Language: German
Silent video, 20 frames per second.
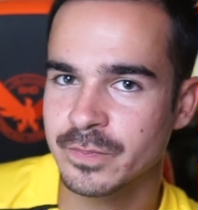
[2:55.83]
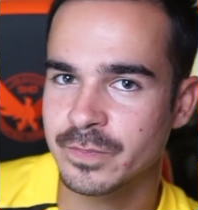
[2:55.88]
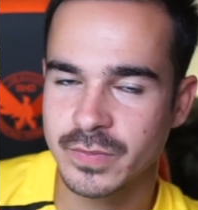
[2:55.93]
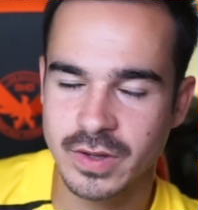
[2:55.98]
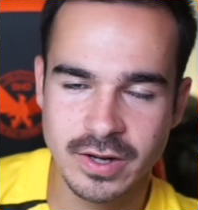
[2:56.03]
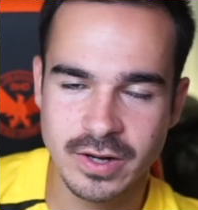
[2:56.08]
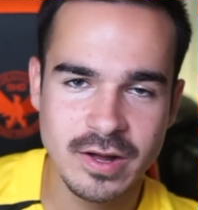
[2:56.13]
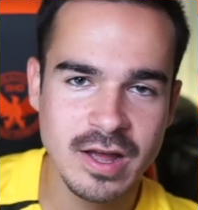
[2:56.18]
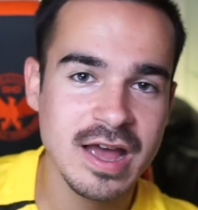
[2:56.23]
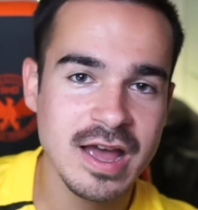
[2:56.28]

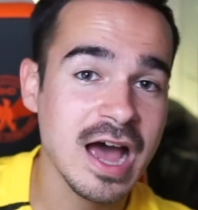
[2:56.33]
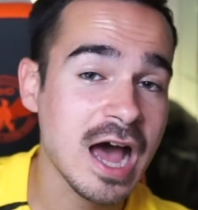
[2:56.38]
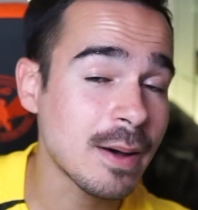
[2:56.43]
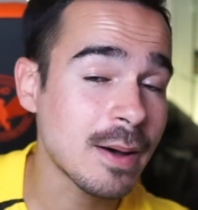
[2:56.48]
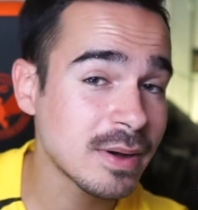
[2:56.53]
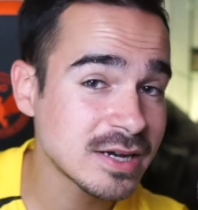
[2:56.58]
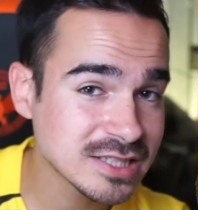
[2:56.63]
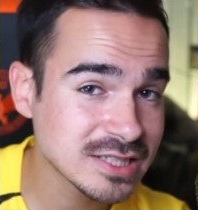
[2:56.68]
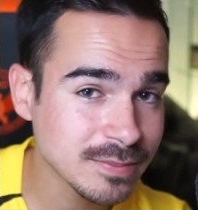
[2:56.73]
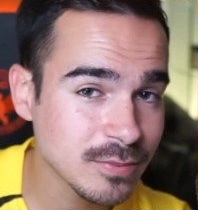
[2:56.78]
Ne?
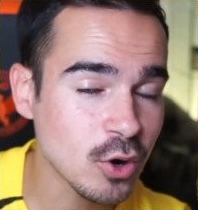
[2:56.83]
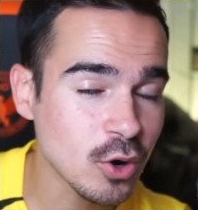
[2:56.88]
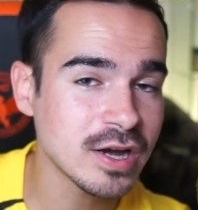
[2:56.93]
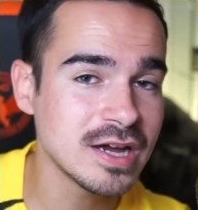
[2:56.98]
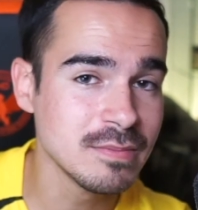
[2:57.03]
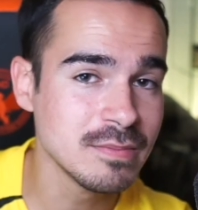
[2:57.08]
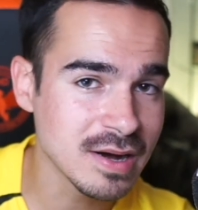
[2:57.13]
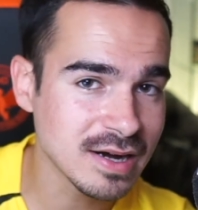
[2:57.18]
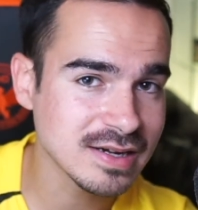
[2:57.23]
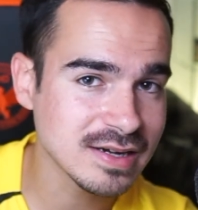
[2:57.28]
Aber ich habe auch
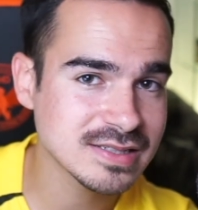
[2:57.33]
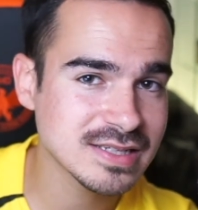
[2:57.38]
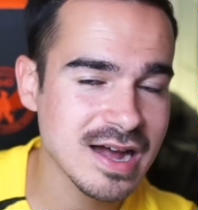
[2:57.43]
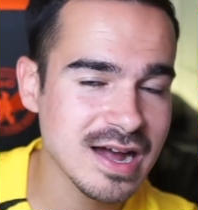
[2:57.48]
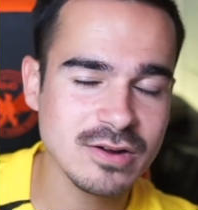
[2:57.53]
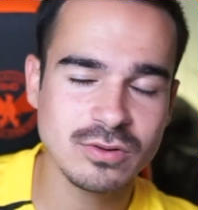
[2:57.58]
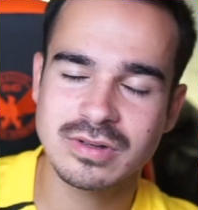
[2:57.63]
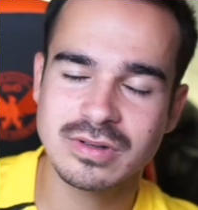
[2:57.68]
immer gesagt,